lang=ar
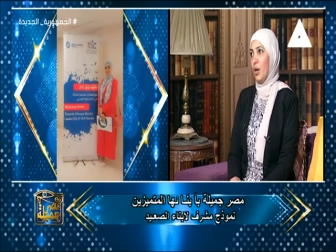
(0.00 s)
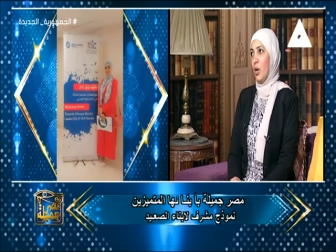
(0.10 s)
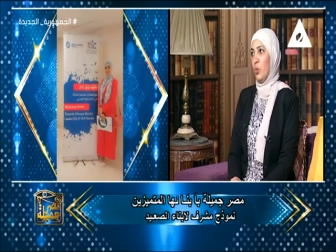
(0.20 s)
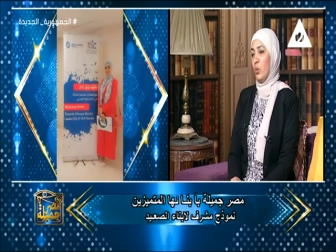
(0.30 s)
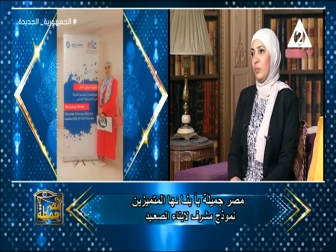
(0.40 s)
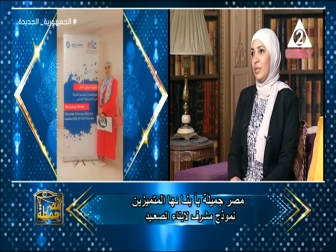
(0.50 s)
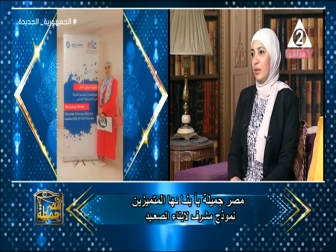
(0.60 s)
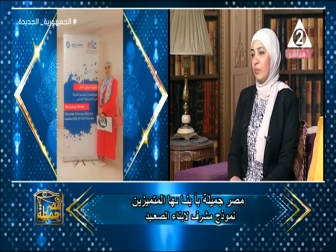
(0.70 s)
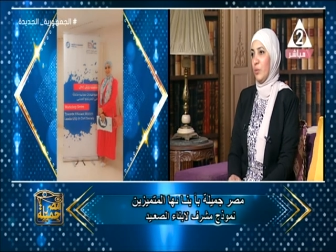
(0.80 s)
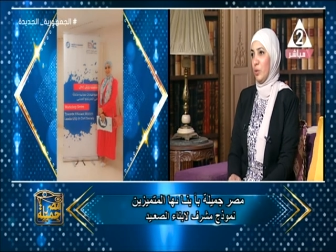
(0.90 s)

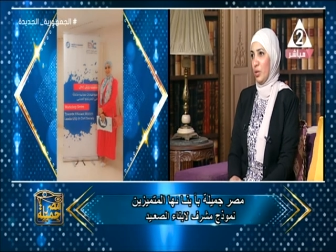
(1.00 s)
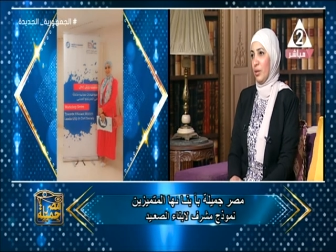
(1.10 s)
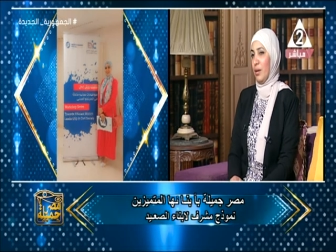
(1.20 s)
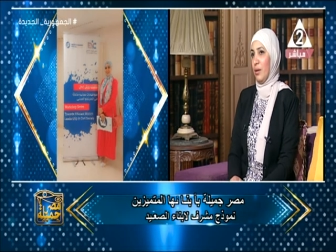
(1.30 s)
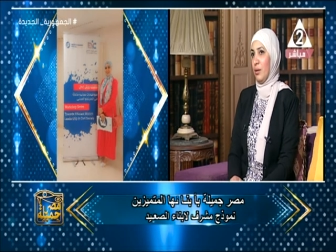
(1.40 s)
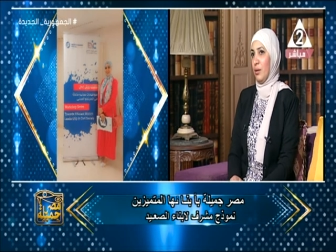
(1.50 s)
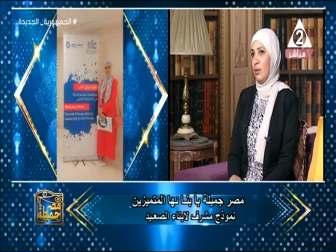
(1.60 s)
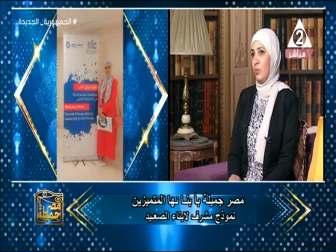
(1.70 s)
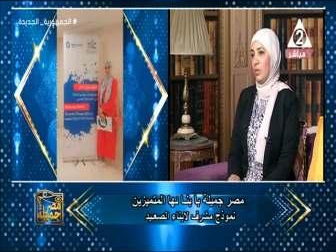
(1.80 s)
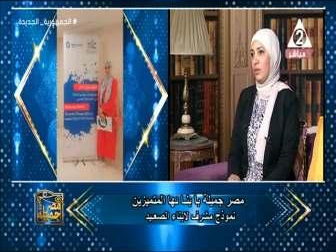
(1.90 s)
وبيتم المشاركه
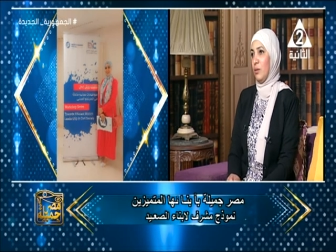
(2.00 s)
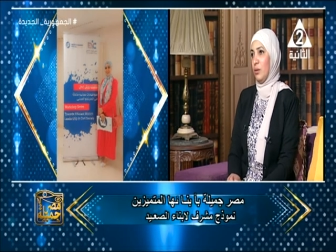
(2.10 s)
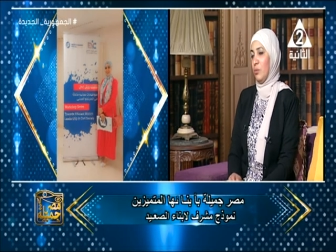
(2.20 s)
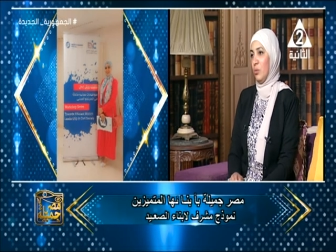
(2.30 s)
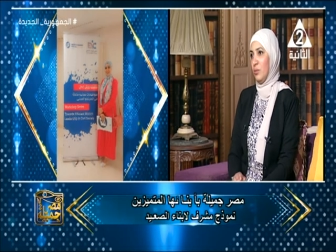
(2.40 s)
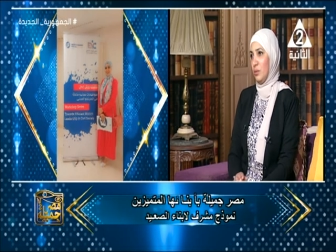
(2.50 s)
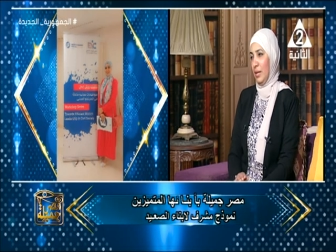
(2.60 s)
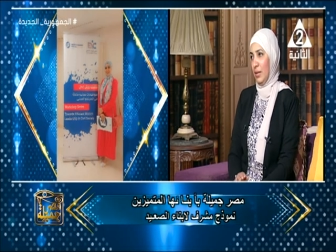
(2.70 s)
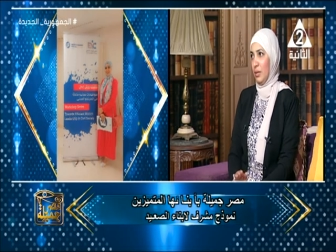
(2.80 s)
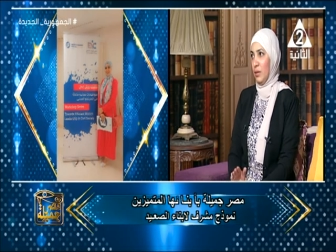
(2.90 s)
آه، ودون آه،
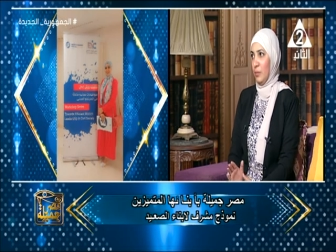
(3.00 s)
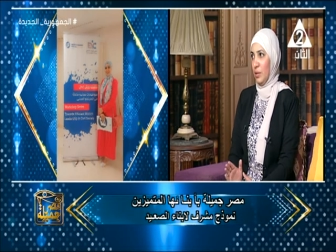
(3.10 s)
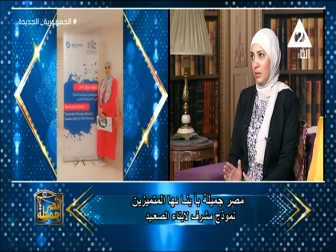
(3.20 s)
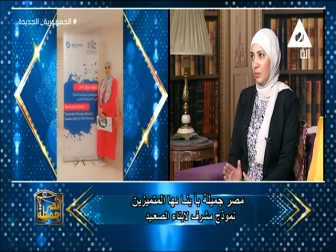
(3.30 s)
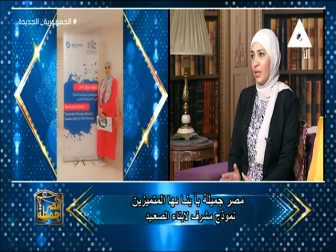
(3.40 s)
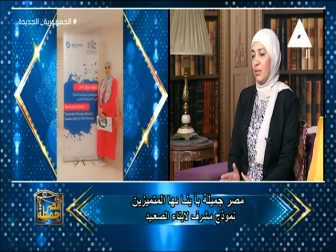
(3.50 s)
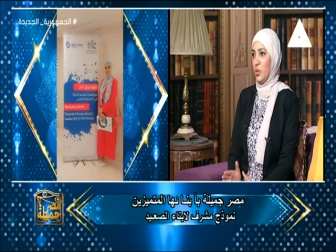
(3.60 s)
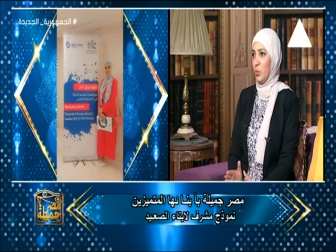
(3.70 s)
يعني المجلس